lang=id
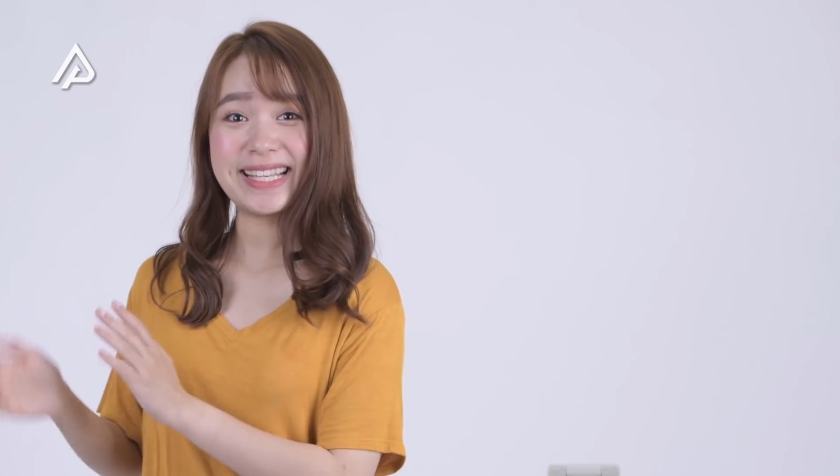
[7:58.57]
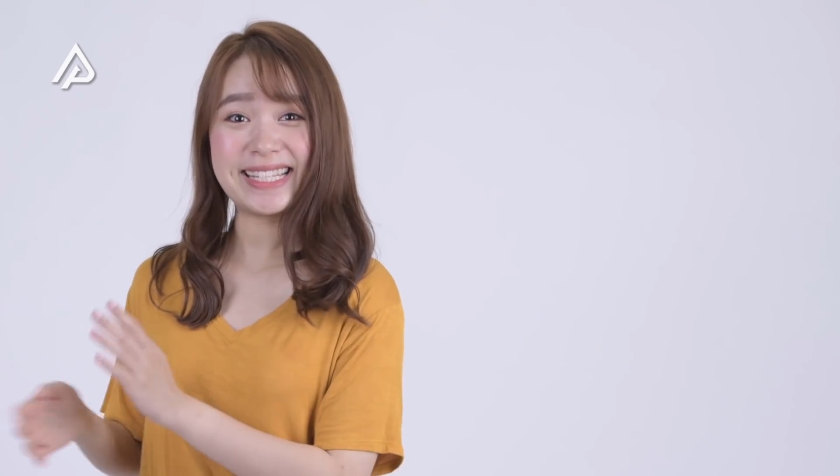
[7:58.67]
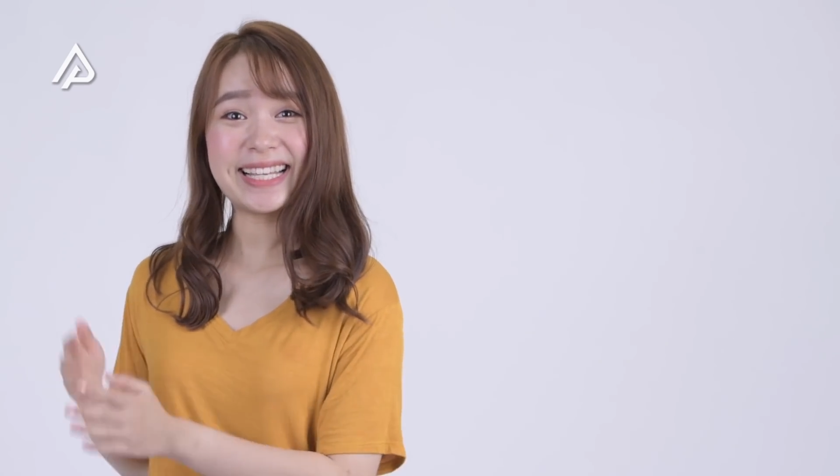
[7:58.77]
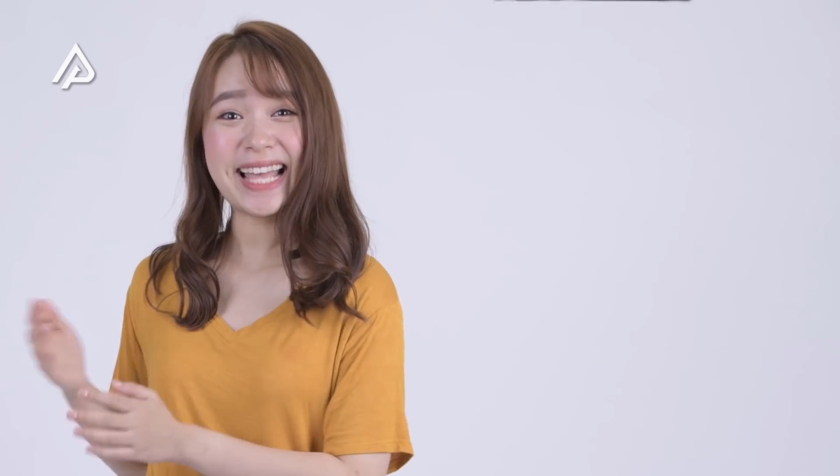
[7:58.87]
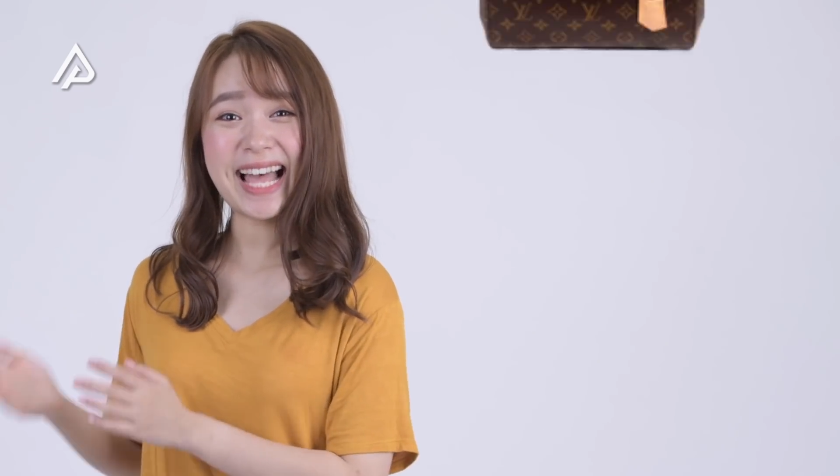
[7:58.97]

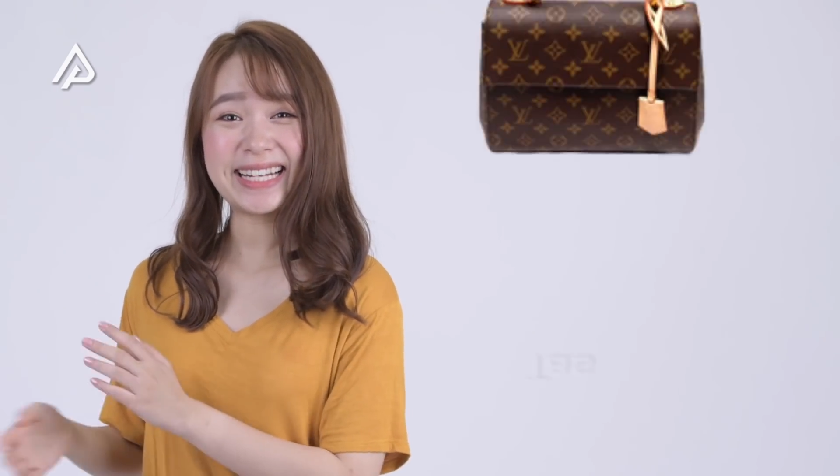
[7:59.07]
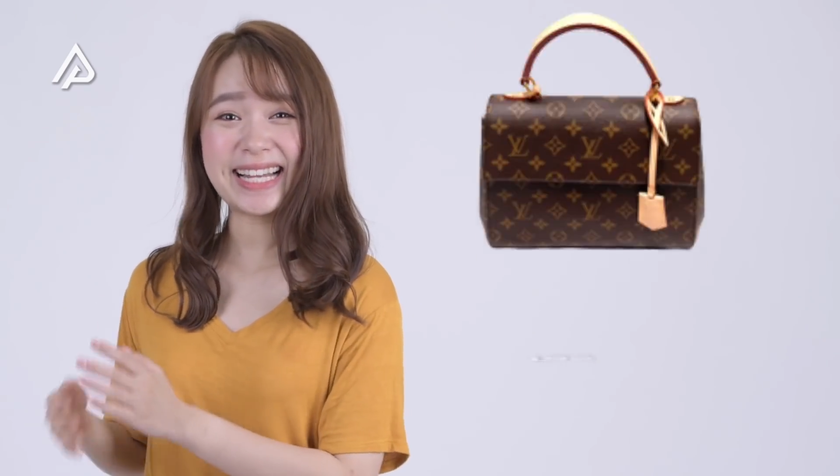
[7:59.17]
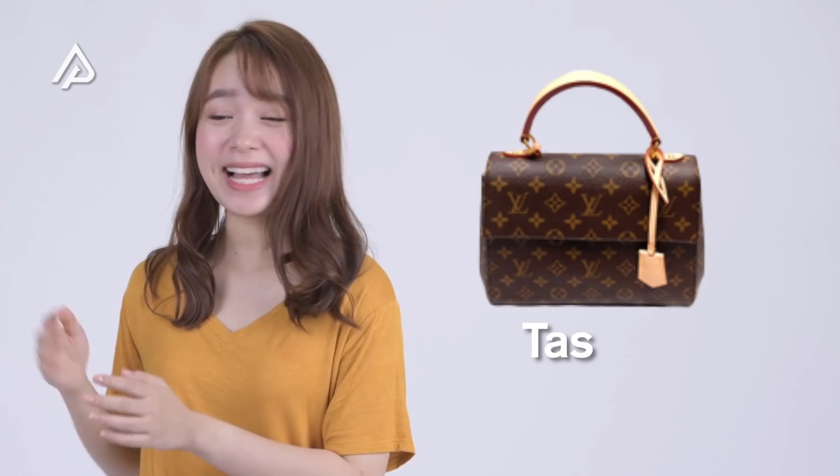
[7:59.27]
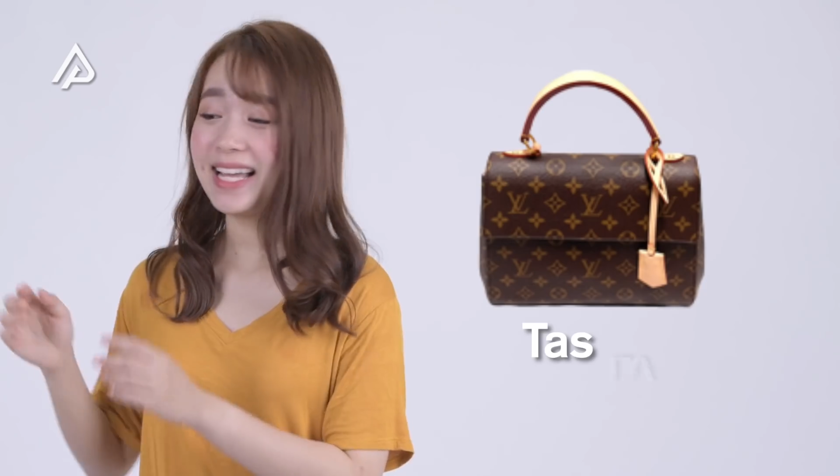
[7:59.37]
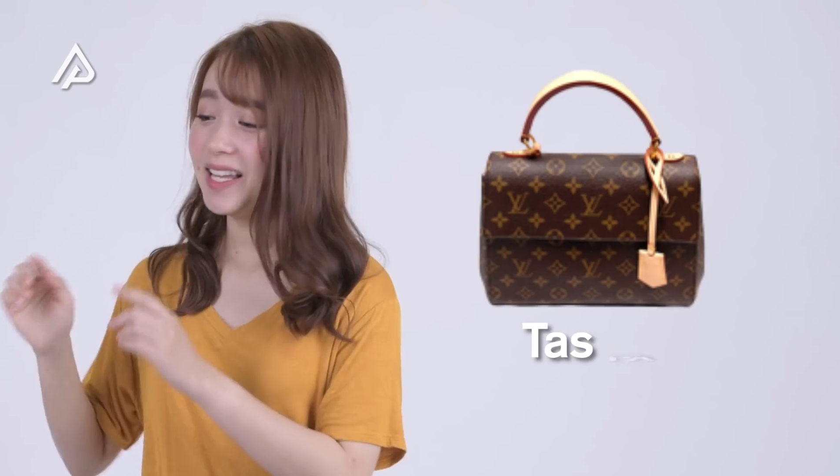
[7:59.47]
Sedangkan
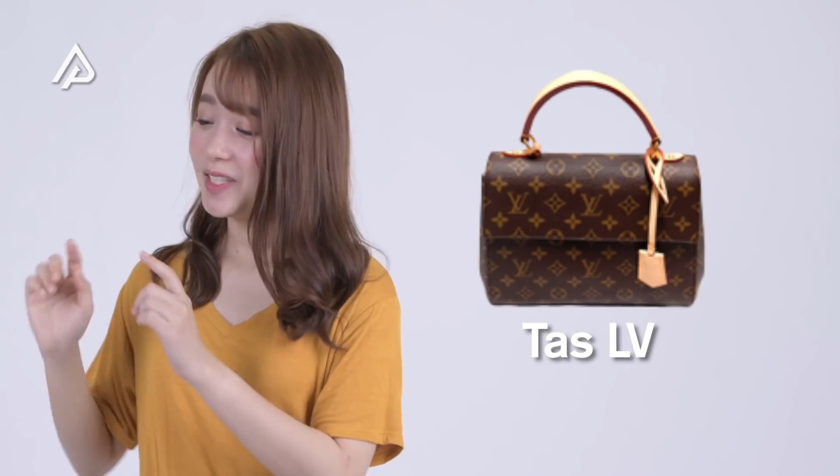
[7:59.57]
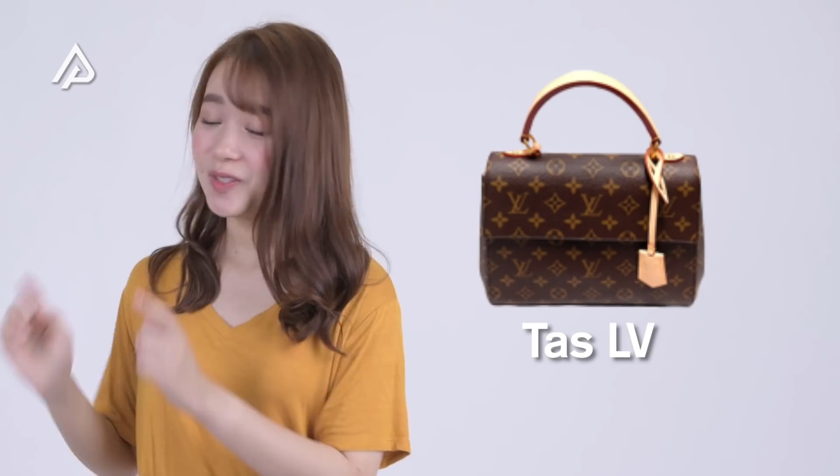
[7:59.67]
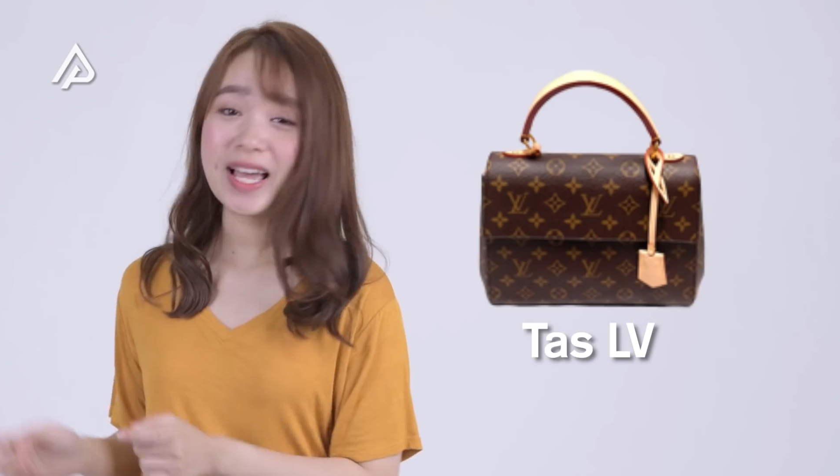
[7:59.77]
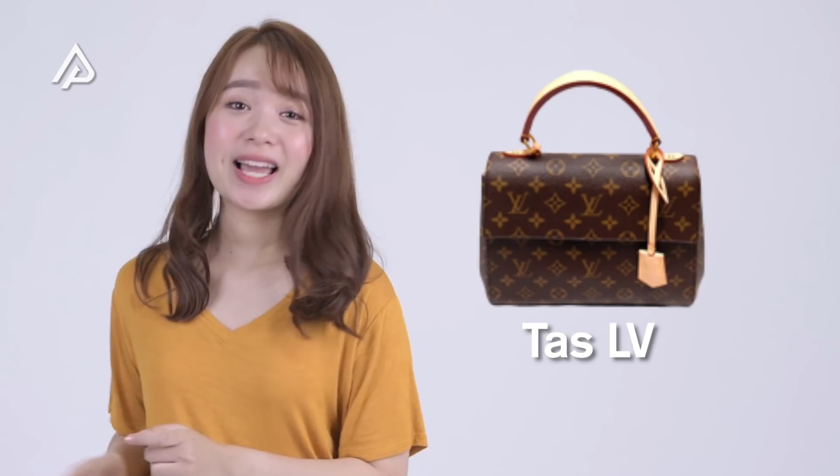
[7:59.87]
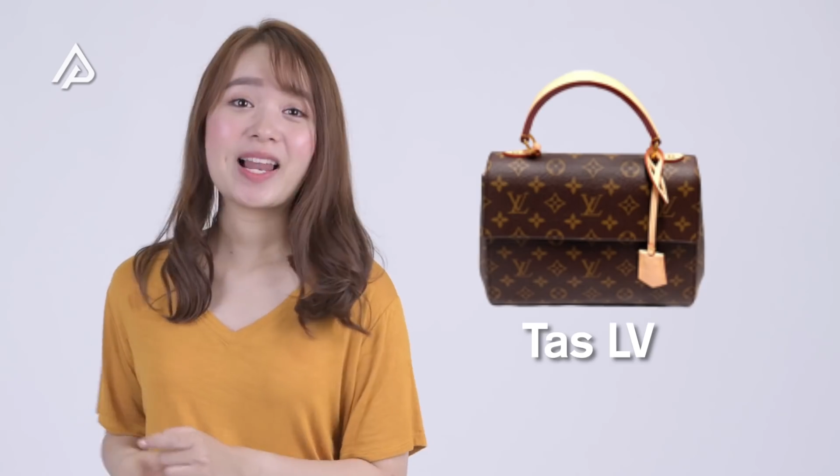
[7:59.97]
untuk tas
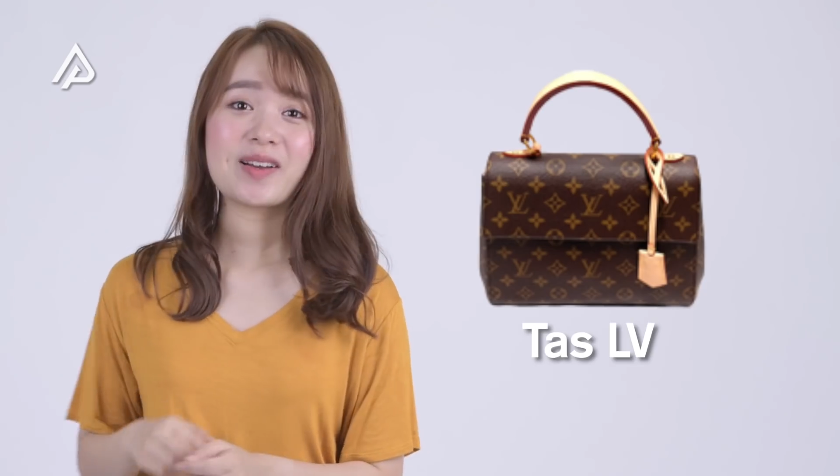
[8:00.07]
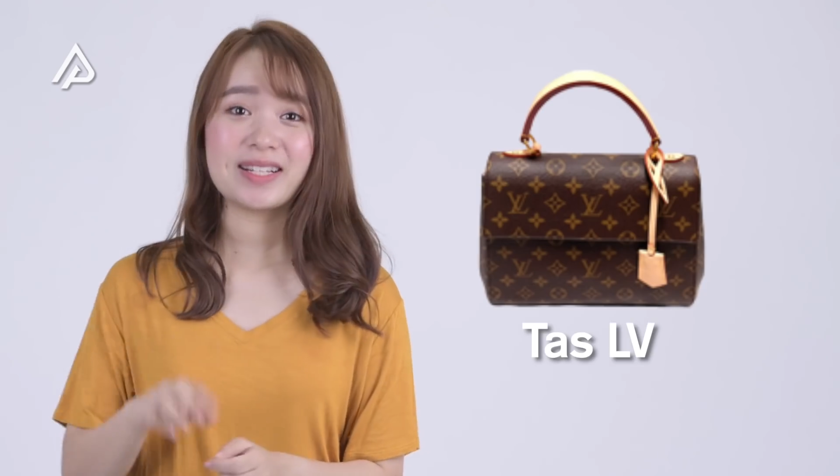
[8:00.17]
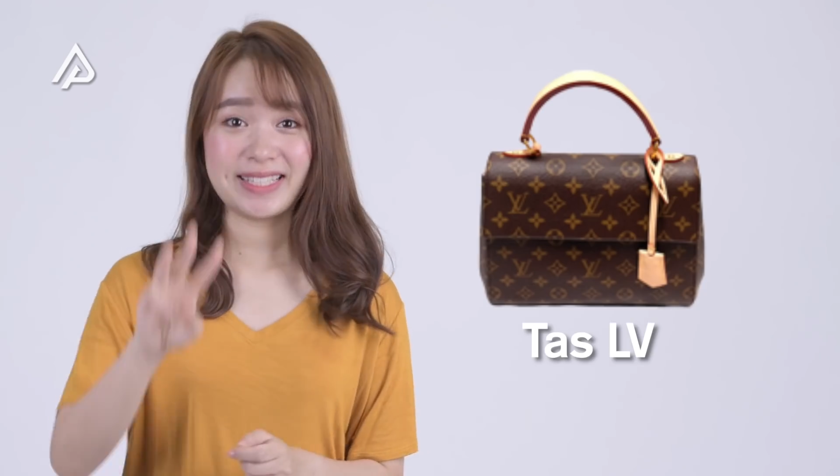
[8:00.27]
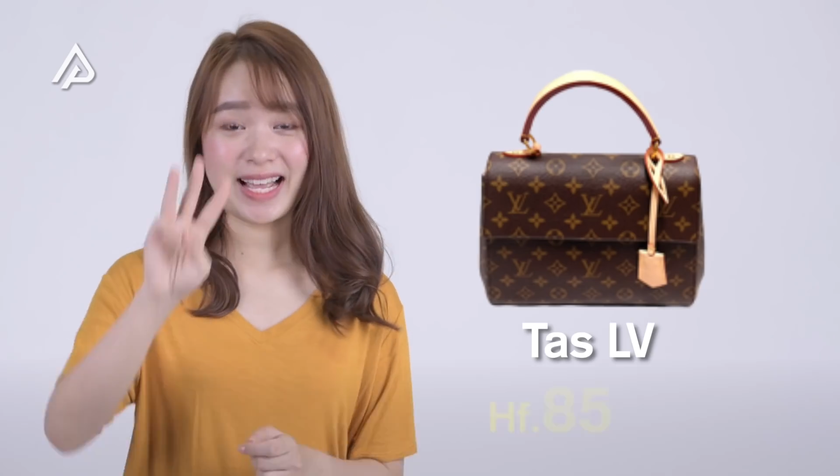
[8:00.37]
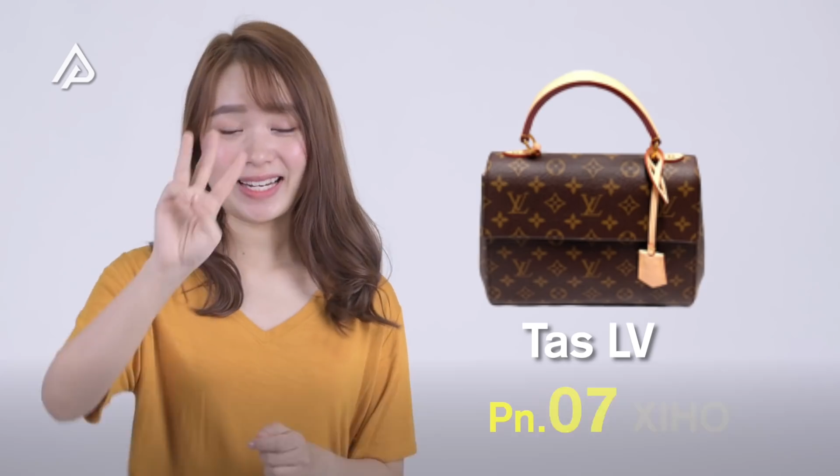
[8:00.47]
LV
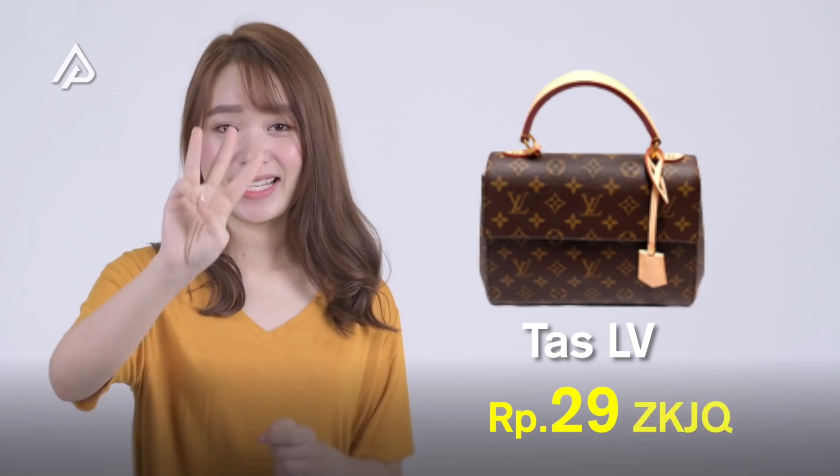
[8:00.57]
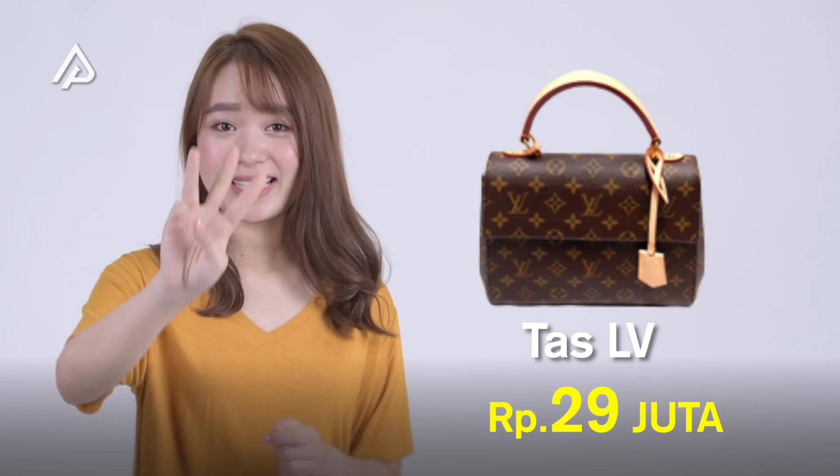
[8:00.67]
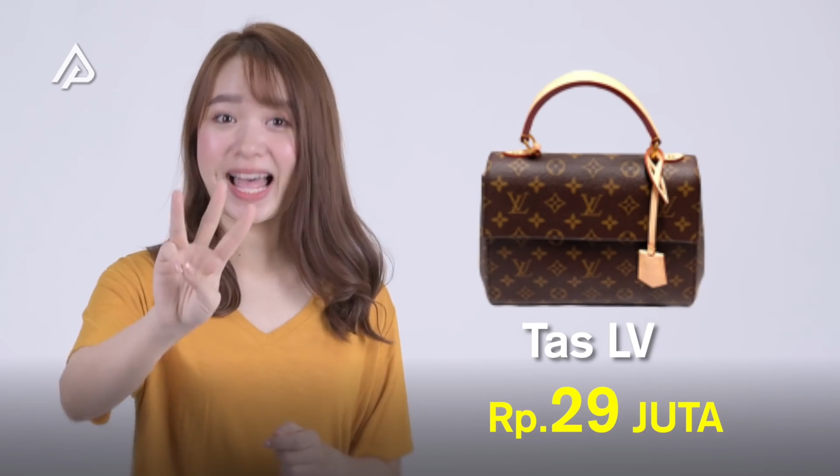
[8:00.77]
sendiri,